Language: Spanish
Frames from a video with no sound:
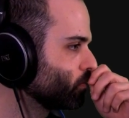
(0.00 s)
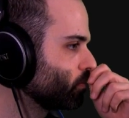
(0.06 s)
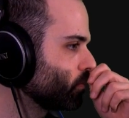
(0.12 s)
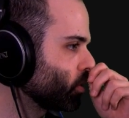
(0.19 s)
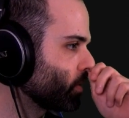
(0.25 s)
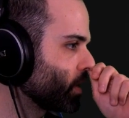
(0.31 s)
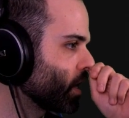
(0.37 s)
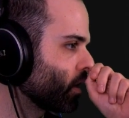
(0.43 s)

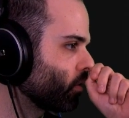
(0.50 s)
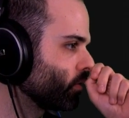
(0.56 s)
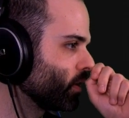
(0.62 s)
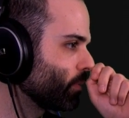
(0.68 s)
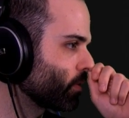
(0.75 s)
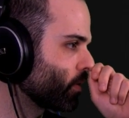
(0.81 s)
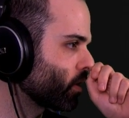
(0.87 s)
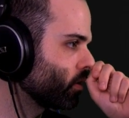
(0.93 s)
Pero vaya, algún
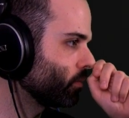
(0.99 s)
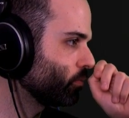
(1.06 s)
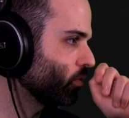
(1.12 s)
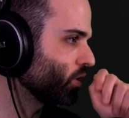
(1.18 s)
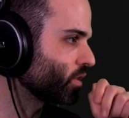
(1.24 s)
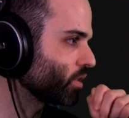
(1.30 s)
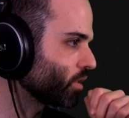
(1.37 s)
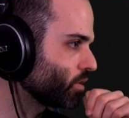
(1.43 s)
día probarlo
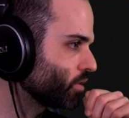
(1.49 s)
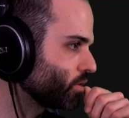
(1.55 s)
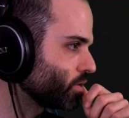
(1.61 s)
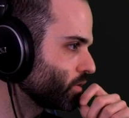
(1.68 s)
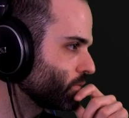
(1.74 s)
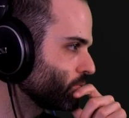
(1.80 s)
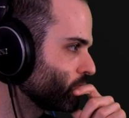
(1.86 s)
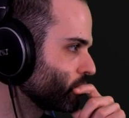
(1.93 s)
puede ser, sí,
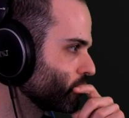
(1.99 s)
sí.